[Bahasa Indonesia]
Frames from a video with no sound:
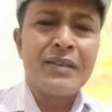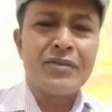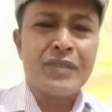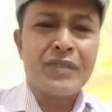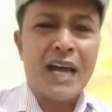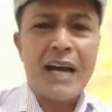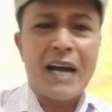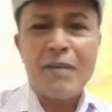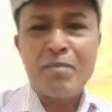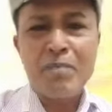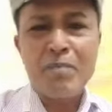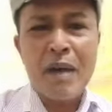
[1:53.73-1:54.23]

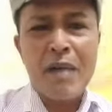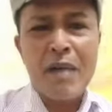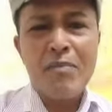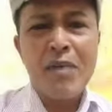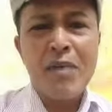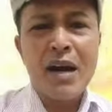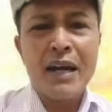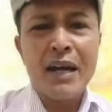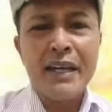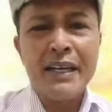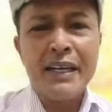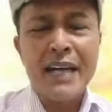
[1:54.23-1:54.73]
tanpa
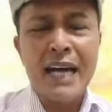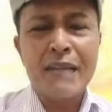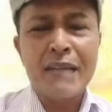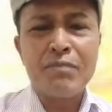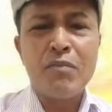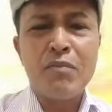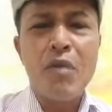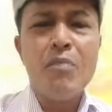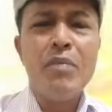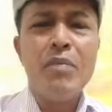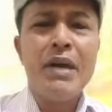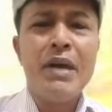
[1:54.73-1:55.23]
melihat
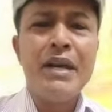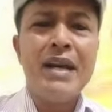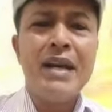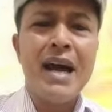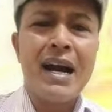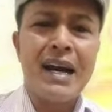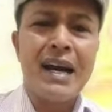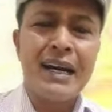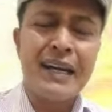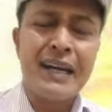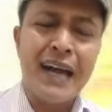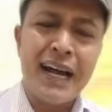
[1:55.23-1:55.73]

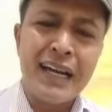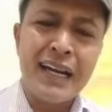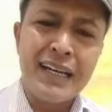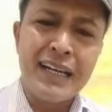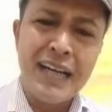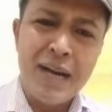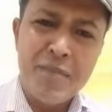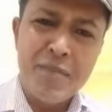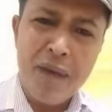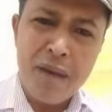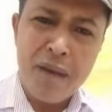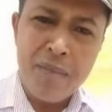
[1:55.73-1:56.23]
membedakan
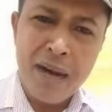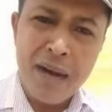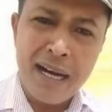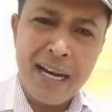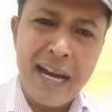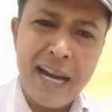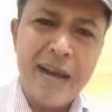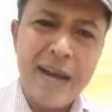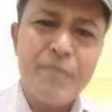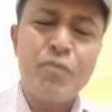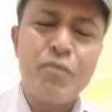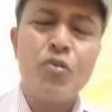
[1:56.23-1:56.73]
agama
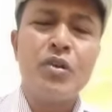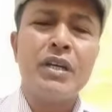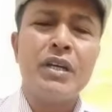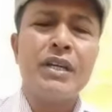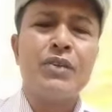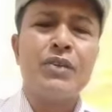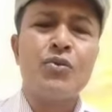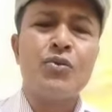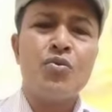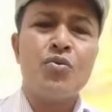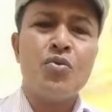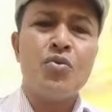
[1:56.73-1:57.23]
manapun
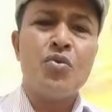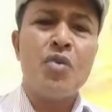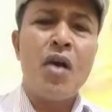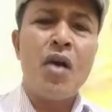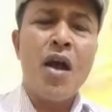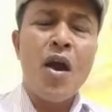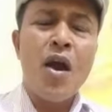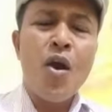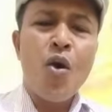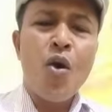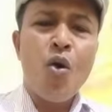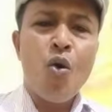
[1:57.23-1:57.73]
itu,
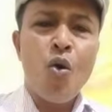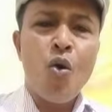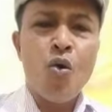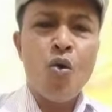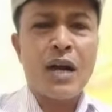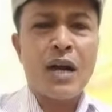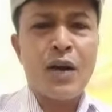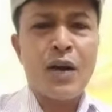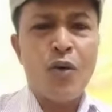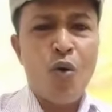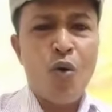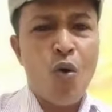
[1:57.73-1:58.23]

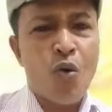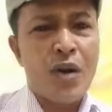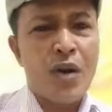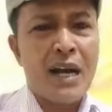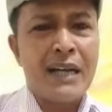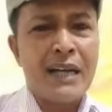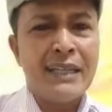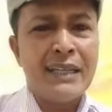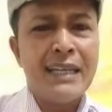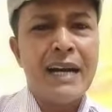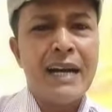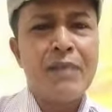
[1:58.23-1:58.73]

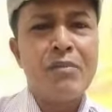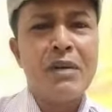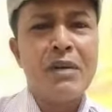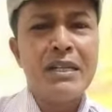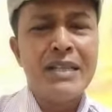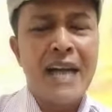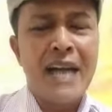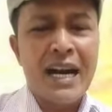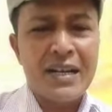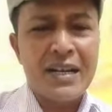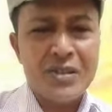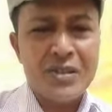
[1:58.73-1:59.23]
orang-orang yang
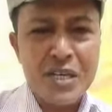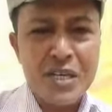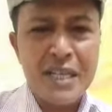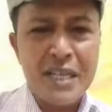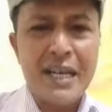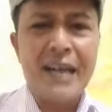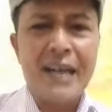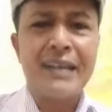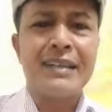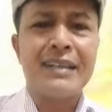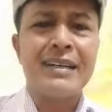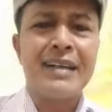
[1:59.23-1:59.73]

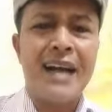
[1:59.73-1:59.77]
menyaksikan